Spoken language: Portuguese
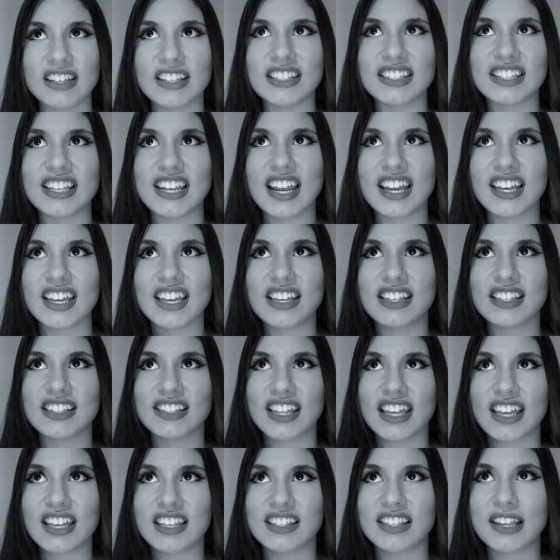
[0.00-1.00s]
Será que a
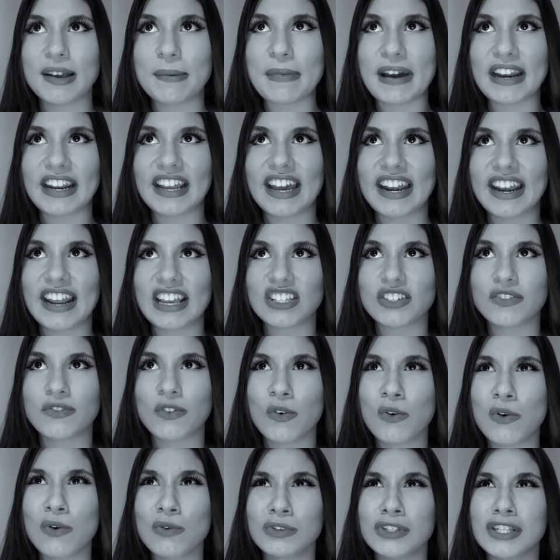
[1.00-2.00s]
Stacy e a Margarete vão
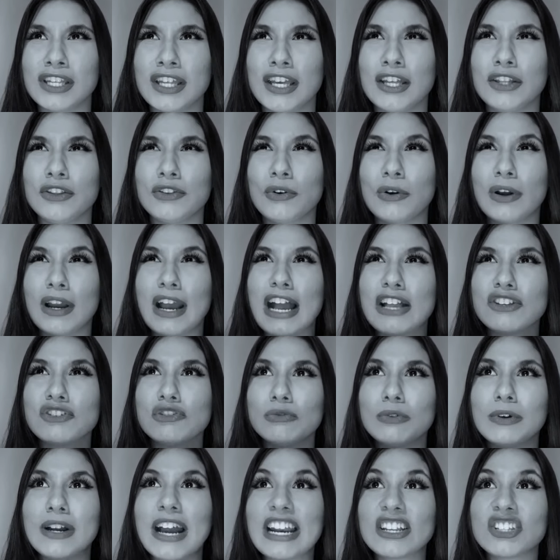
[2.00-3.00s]
conseguir trocar de
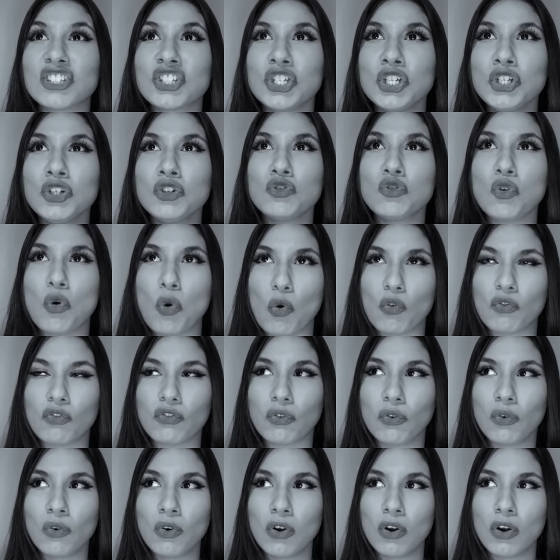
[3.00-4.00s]
lugar de
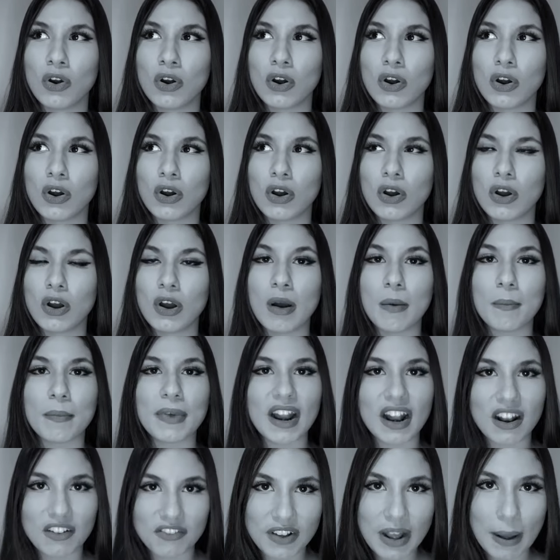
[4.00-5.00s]
novo para
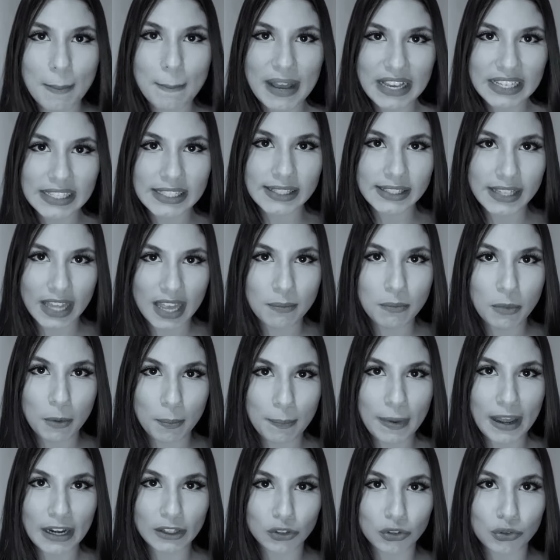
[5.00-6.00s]
ela ficar mais tempo
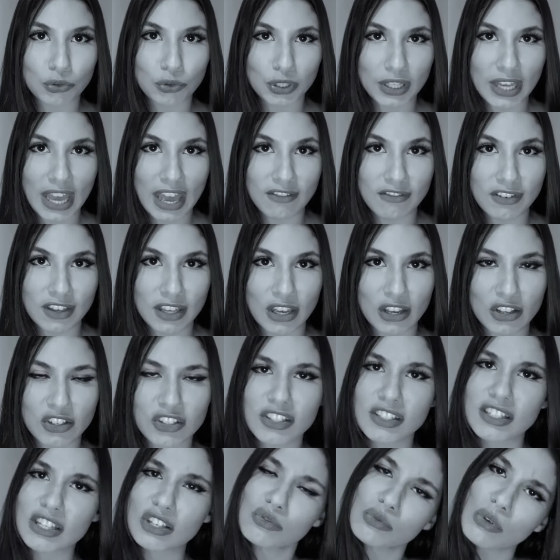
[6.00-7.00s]
perto do Kevin antes
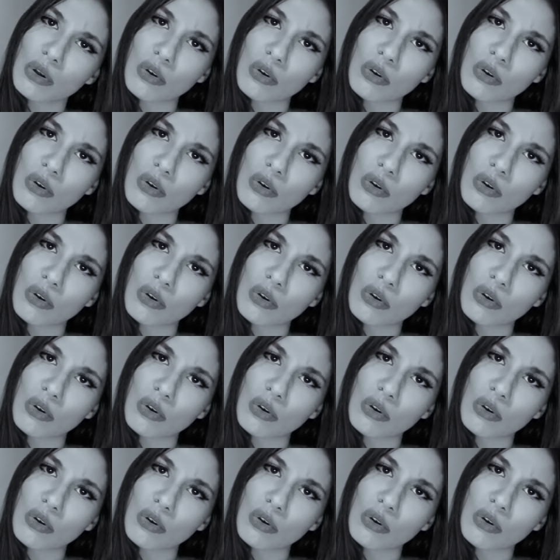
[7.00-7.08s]
da sua